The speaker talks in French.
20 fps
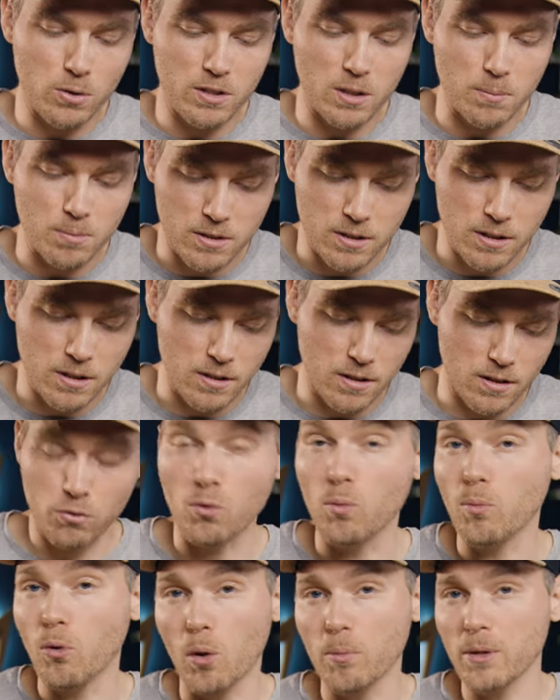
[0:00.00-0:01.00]
aussi petit, je
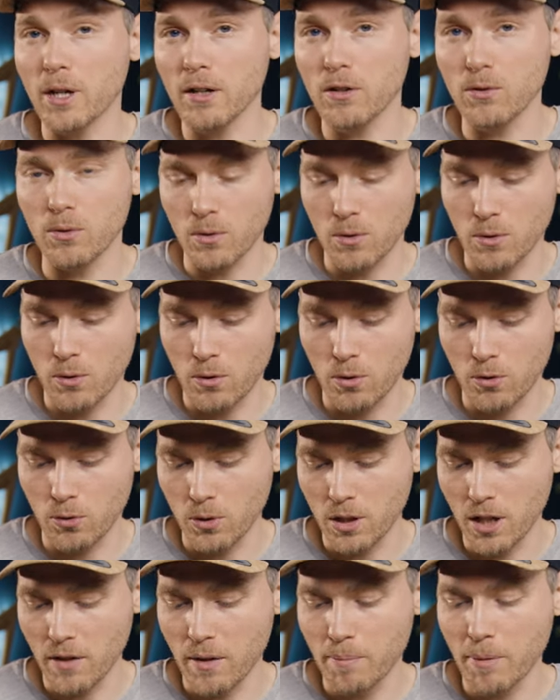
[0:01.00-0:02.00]
comprends bien que,
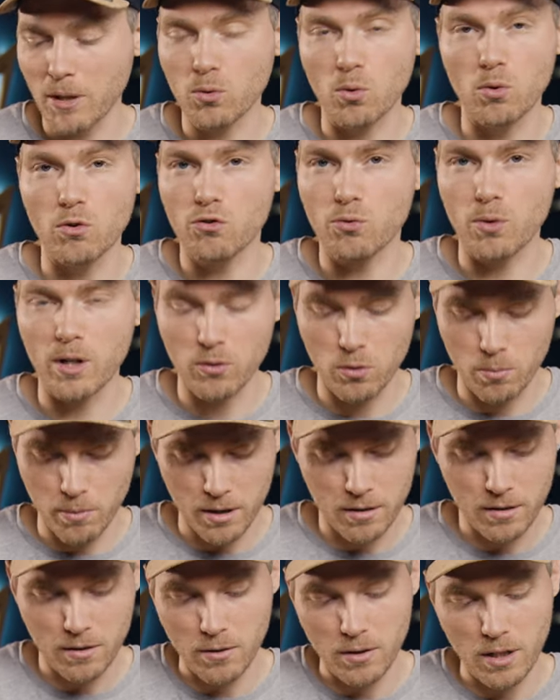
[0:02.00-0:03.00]
Sony avait pas trop le choix de
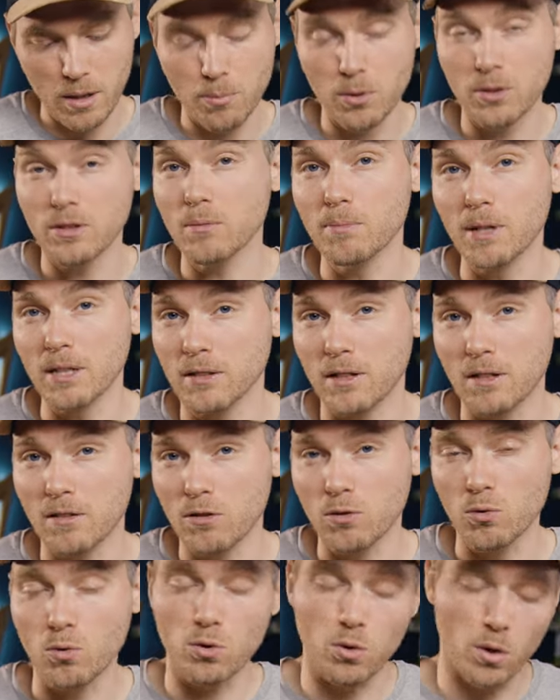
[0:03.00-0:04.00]
mettre les petites batteries,
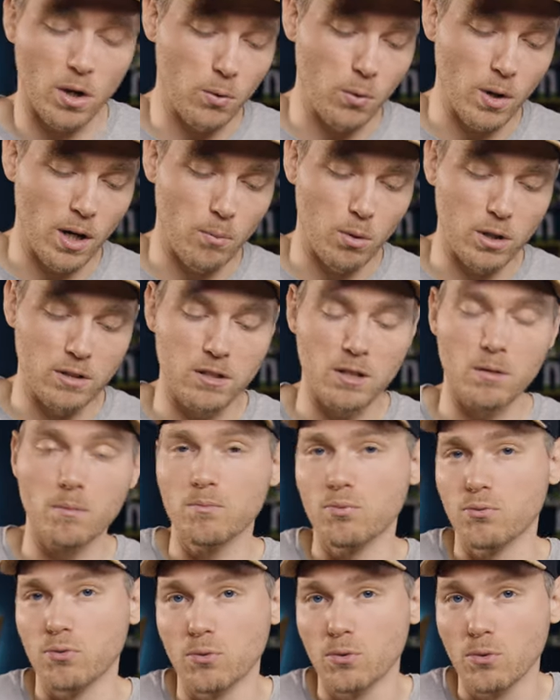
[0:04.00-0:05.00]
sinon on aurait eu un boîtier
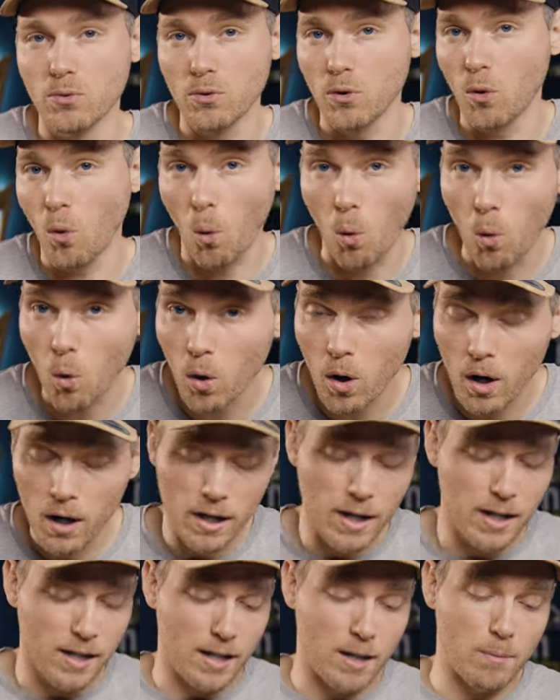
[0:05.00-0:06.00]
plus gros
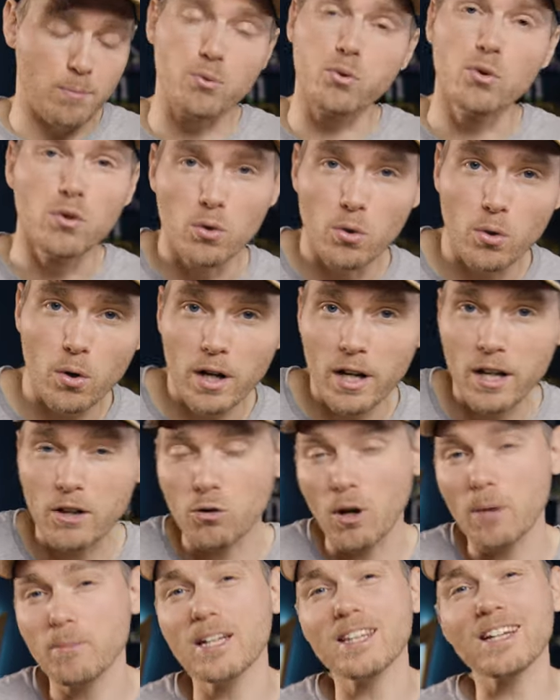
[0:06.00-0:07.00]
et plus lourd, et
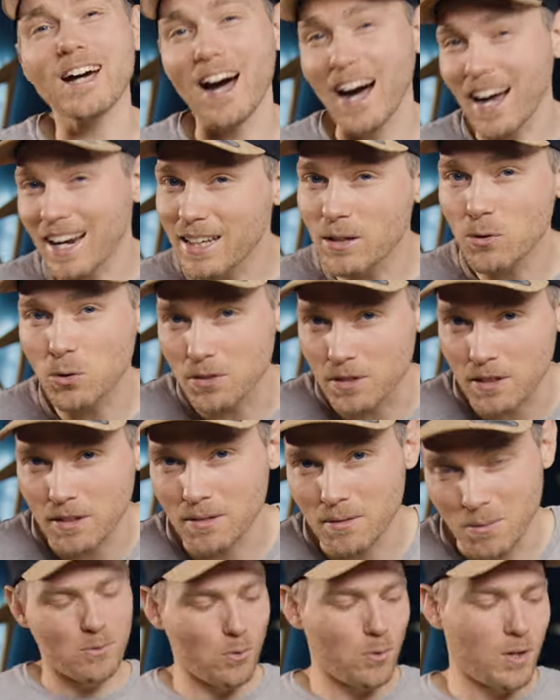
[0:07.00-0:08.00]
j'aurais peut-être râlé
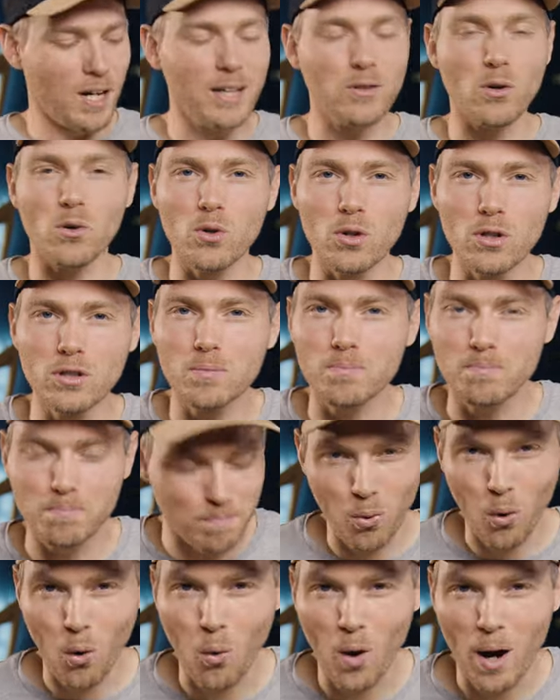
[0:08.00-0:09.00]
aussi. Donc l'un dans l'autre,
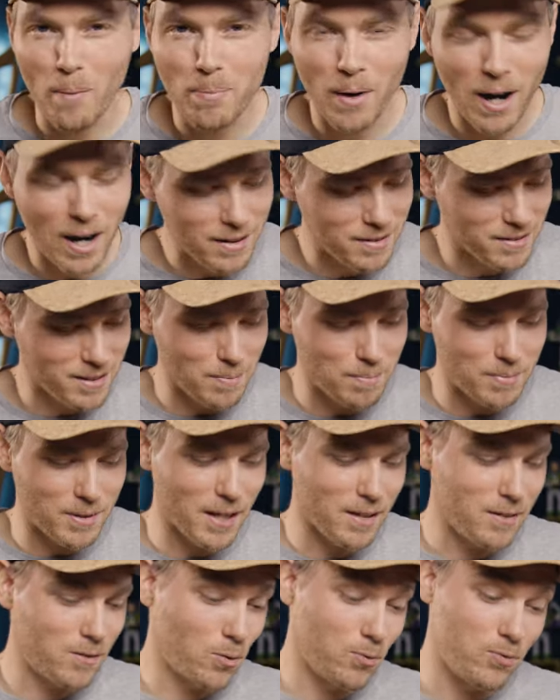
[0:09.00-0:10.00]
pourquoi pas, c'est
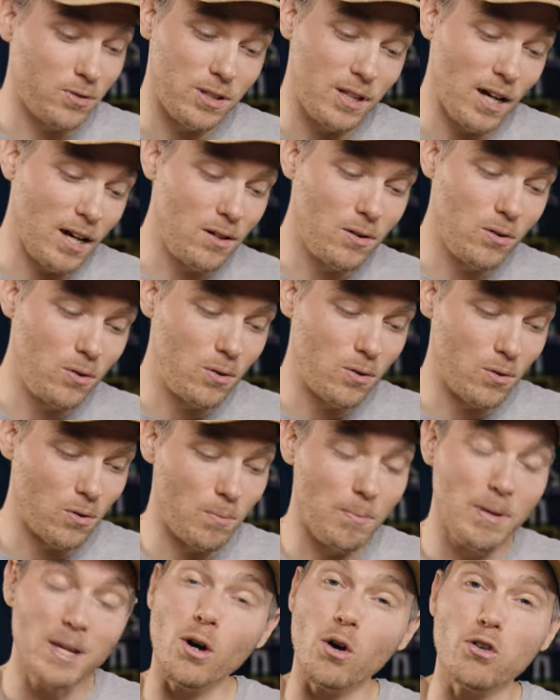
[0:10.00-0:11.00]
peut-être au final le,
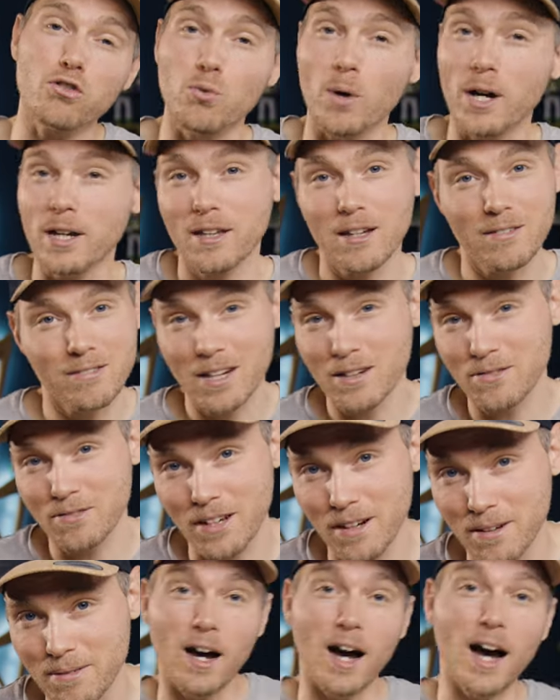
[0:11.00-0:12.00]
meilleur choix qu'il y avait à
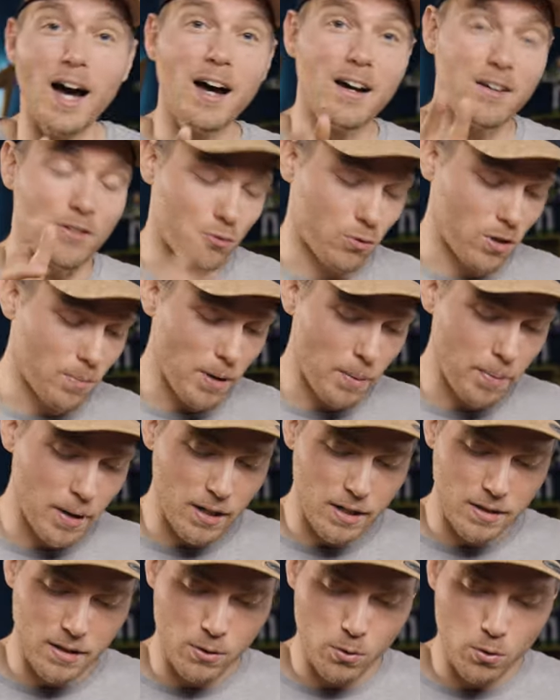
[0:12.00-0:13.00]
faire. Ah, je vous ai pas
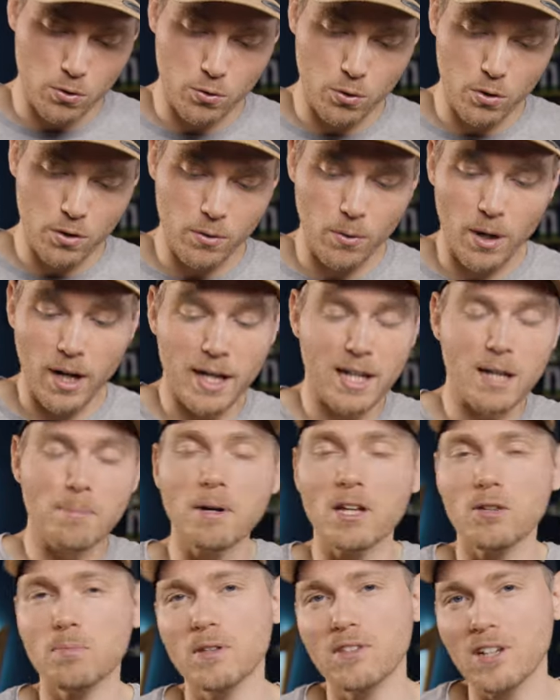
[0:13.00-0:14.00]
parlé d'un autre truc, voilà, il n'est
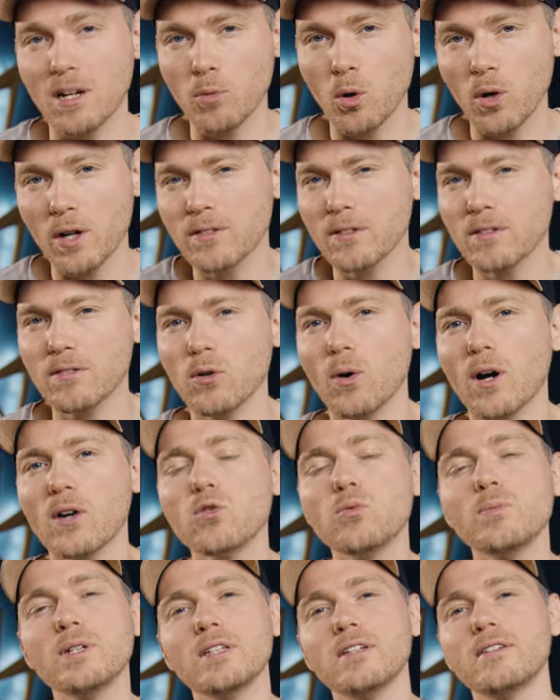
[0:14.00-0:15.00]
pas spécialement résistant à
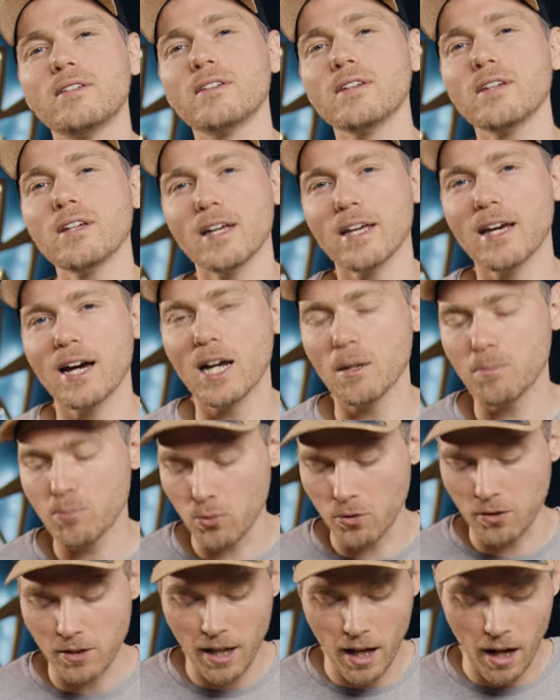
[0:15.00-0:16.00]
l'humidité et à la
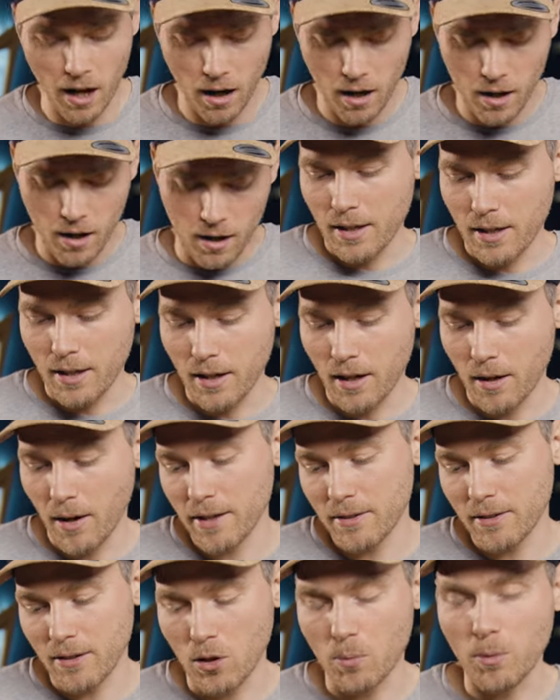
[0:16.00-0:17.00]
poussière, et
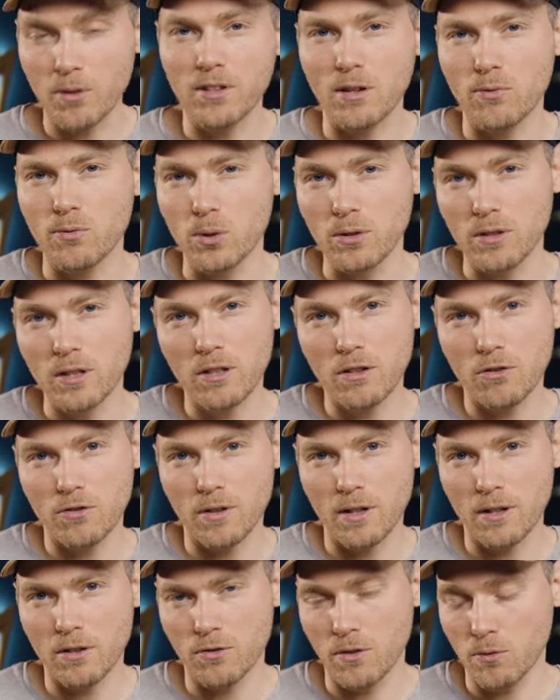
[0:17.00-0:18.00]
euh, s'il commence à flotter,
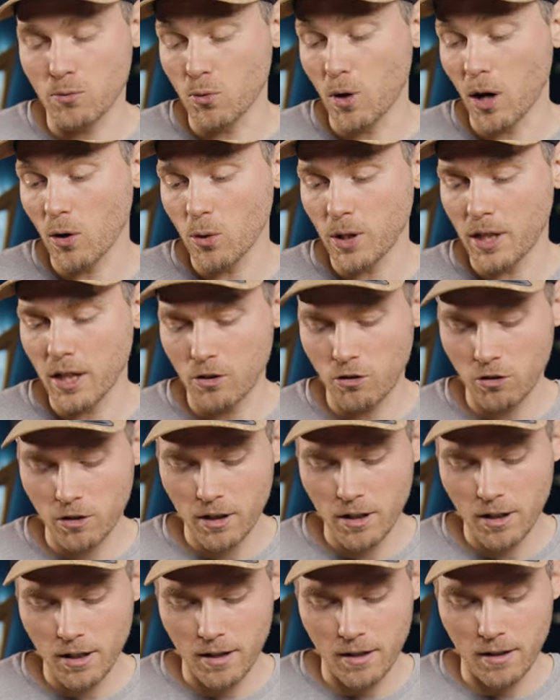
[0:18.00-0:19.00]
je vais, je vais vouloir le
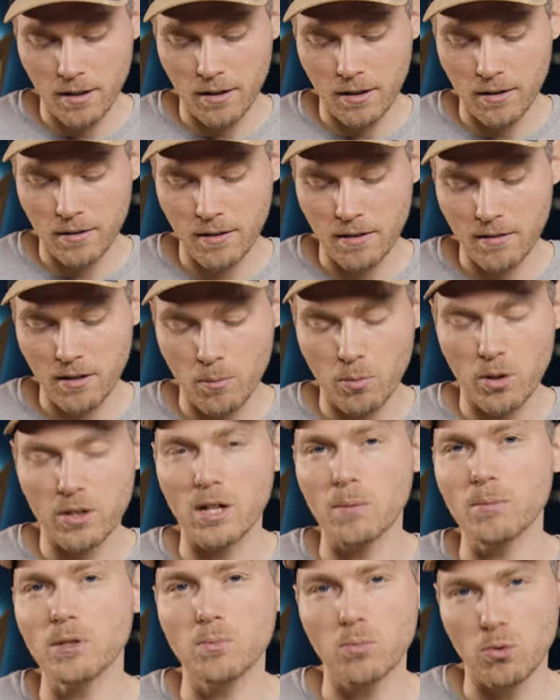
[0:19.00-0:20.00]
cacher, et ça, ça peut
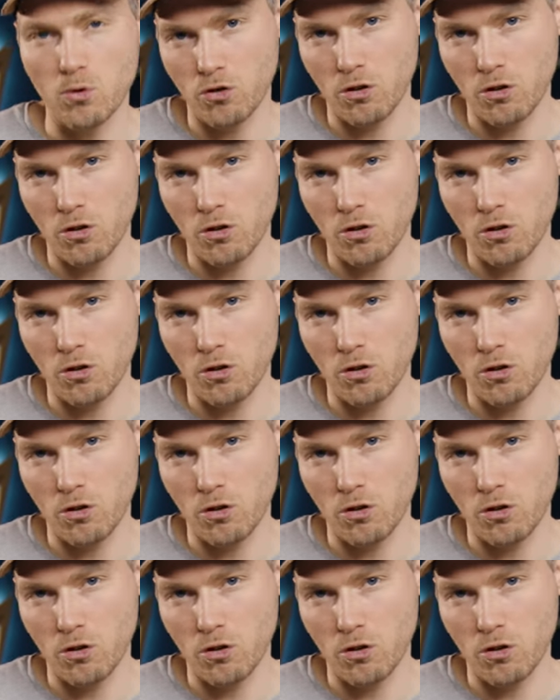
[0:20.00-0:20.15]
être un petit peu